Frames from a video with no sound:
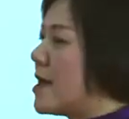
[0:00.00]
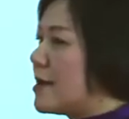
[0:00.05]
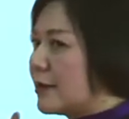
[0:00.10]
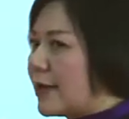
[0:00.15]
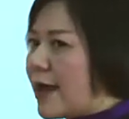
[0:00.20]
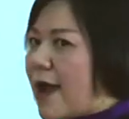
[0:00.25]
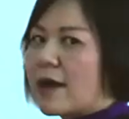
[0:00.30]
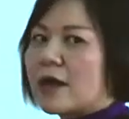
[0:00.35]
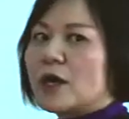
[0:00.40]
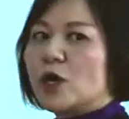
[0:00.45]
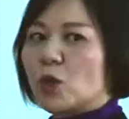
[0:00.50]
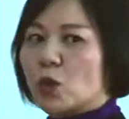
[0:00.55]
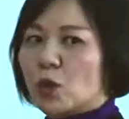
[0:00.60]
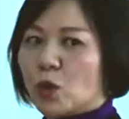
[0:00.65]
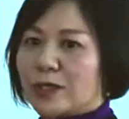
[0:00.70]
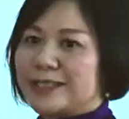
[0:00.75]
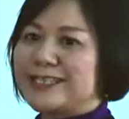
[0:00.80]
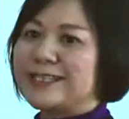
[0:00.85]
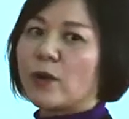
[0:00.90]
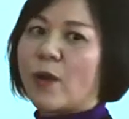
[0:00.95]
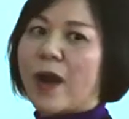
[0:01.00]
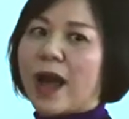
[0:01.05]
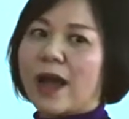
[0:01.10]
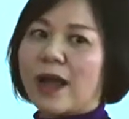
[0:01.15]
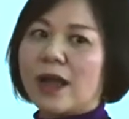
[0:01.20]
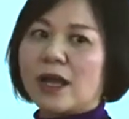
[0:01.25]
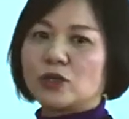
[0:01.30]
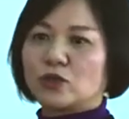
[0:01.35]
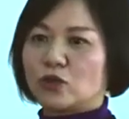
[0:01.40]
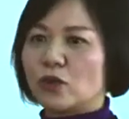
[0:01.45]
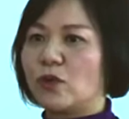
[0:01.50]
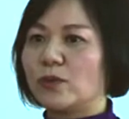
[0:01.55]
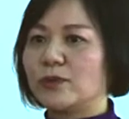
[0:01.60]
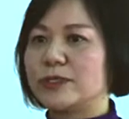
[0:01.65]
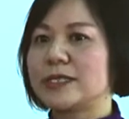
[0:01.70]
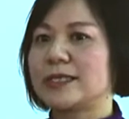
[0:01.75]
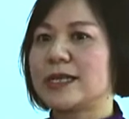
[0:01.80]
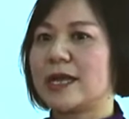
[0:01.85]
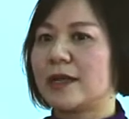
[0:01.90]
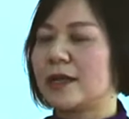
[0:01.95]
第二个，国际化。所以，我们
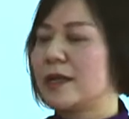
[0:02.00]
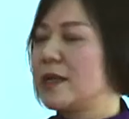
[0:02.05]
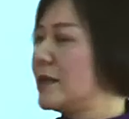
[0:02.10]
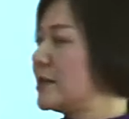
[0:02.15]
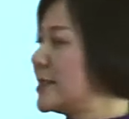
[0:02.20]
现在